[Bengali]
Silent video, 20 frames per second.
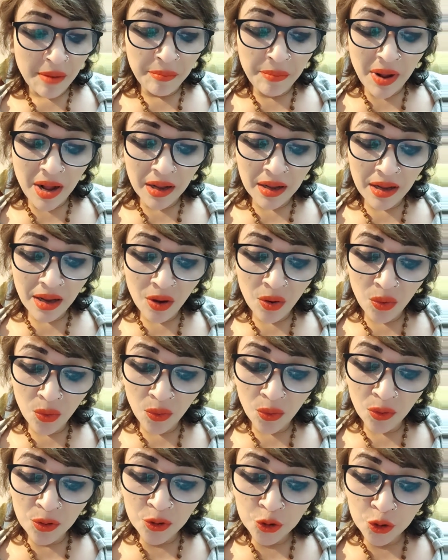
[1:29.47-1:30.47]
পাকা
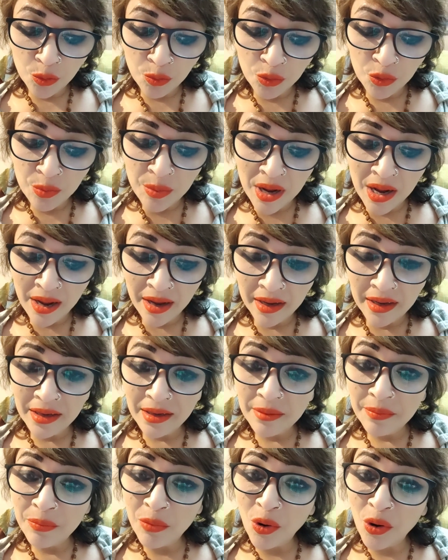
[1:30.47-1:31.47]
হোক তবু ভাই
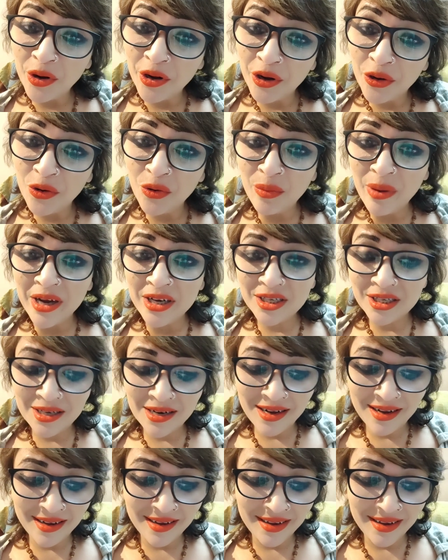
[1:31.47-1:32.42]
পরেরও বাসা